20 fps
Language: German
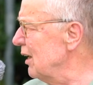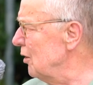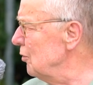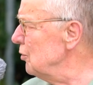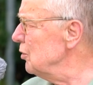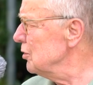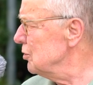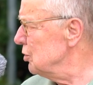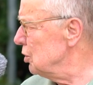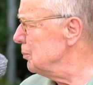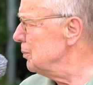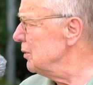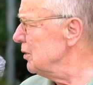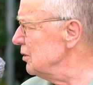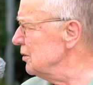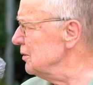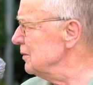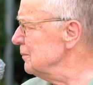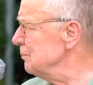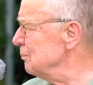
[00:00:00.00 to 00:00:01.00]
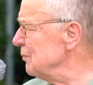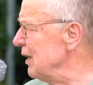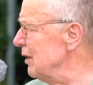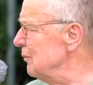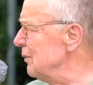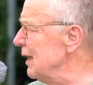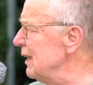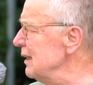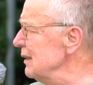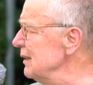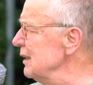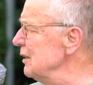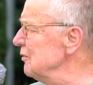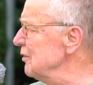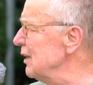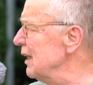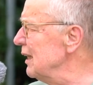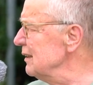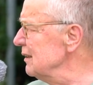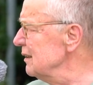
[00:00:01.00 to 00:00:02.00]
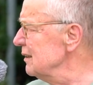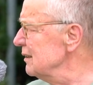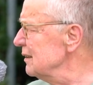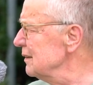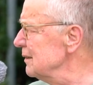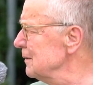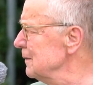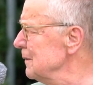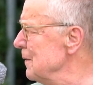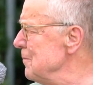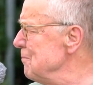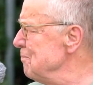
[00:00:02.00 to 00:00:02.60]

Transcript: auch gesprochen, aber halt nicht verhandelt.